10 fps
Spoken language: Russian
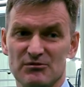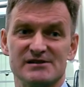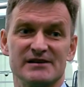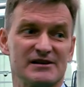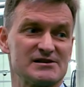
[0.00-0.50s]
момент
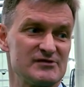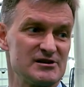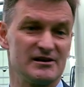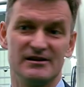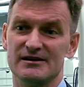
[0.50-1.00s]
средства
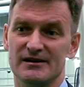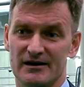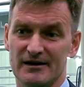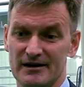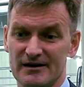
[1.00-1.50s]
вычислительной
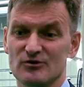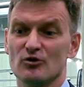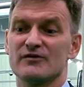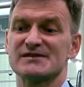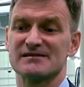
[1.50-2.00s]
техники не
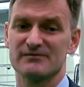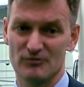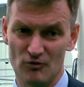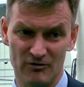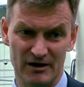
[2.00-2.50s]
только в
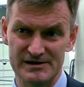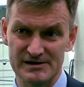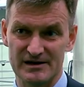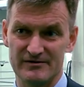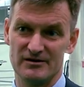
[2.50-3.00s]
ЦФО, а в
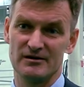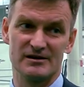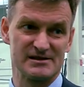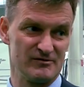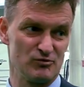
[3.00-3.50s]
Российской
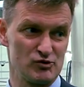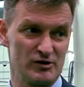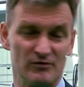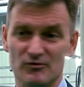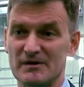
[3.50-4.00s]
Федерации
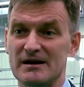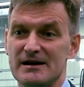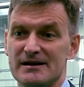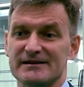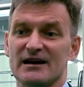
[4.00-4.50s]
выпускаем
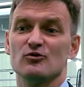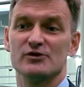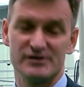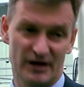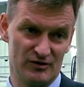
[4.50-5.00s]
такой
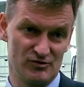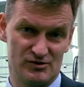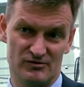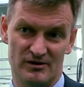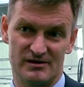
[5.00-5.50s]

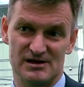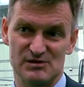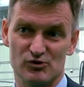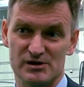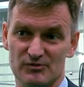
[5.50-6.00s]
серийностью на, с
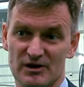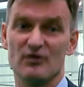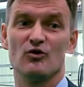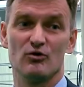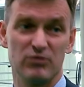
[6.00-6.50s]
использованием
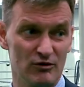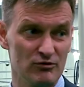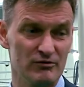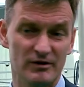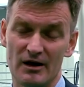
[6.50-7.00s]
такого
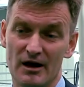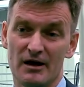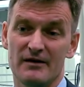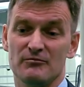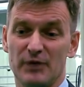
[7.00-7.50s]
оборудования.
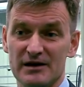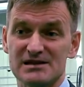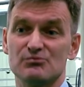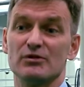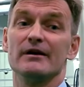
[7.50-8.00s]
В
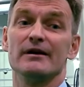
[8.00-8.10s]
принципе,